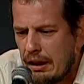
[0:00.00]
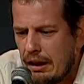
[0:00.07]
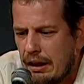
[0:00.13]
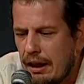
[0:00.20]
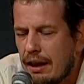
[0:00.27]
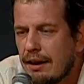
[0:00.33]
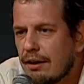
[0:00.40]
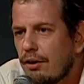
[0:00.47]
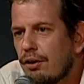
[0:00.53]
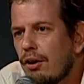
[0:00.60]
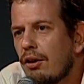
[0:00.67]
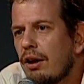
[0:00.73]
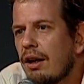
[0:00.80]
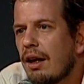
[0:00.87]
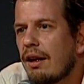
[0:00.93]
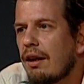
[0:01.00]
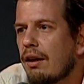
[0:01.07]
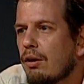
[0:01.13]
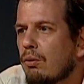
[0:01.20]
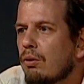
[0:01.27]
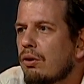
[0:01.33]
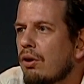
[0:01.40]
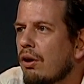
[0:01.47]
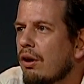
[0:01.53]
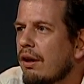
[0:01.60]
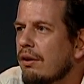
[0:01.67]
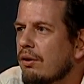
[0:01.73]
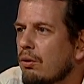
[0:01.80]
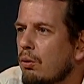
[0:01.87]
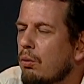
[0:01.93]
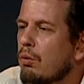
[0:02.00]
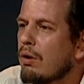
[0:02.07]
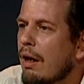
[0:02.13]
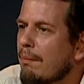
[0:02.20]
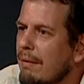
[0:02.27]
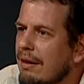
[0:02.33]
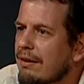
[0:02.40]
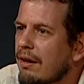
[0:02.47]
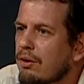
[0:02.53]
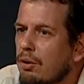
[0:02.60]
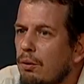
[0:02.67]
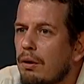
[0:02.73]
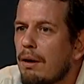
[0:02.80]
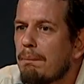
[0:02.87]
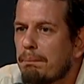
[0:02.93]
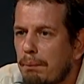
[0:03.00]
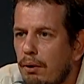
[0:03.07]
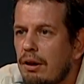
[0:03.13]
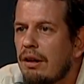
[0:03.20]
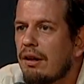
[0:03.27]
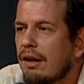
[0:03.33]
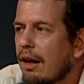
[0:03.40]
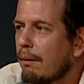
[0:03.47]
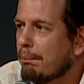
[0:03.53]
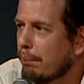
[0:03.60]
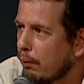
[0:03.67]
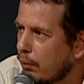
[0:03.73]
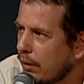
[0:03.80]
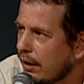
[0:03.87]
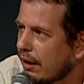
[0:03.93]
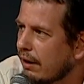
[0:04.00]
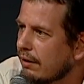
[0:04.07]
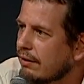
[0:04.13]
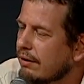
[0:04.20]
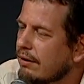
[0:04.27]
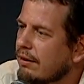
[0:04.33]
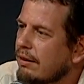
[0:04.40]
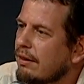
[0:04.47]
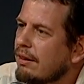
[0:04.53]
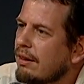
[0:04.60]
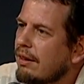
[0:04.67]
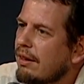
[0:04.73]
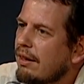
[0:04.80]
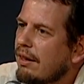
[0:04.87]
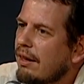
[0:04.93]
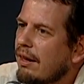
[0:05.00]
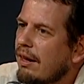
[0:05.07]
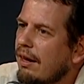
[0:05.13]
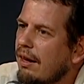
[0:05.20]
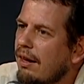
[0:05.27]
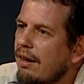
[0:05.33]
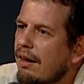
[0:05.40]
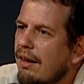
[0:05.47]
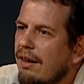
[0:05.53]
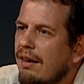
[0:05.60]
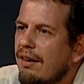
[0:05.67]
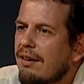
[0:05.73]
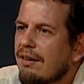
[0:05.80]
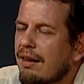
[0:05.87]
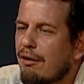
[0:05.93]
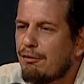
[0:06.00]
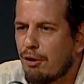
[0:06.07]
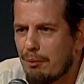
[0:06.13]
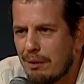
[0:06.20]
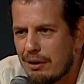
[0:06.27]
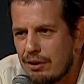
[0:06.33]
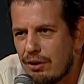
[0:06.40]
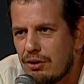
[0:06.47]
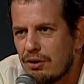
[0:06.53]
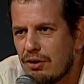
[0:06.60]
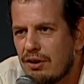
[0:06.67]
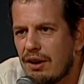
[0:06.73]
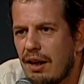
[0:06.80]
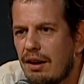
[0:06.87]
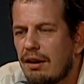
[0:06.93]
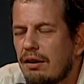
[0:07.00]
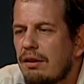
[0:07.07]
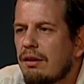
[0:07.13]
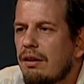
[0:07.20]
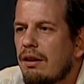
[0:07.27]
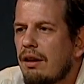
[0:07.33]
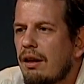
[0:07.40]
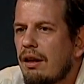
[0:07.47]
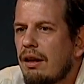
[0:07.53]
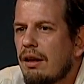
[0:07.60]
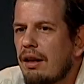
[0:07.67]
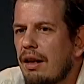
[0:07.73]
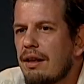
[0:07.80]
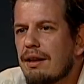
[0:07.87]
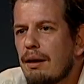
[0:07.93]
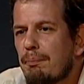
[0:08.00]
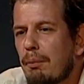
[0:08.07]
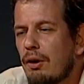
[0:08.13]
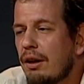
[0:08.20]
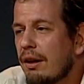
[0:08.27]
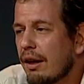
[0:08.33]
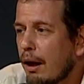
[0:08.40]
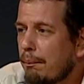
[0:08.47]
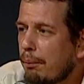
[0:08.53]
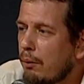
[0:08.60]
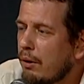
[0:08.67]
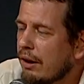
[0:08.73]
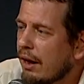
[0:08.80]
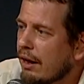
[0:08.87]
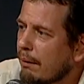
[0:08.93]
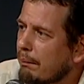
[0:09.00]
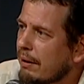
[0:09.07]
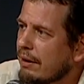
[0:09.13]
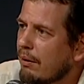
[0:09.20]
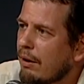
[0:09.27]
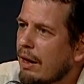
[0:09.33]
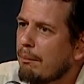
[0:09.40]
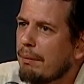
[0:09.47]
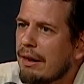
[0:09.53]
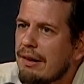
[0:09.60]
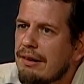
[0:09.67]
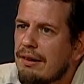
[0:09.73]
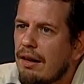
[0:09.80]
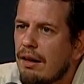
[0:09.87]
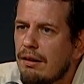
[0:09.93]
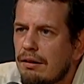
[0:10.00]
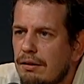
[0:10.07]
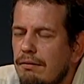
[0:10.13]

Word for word: Y en esos dos días de discusiones hubo una mesa sobre políticas públicas y transformación social. Y en esas políticas públicas que empezaban a aparecer,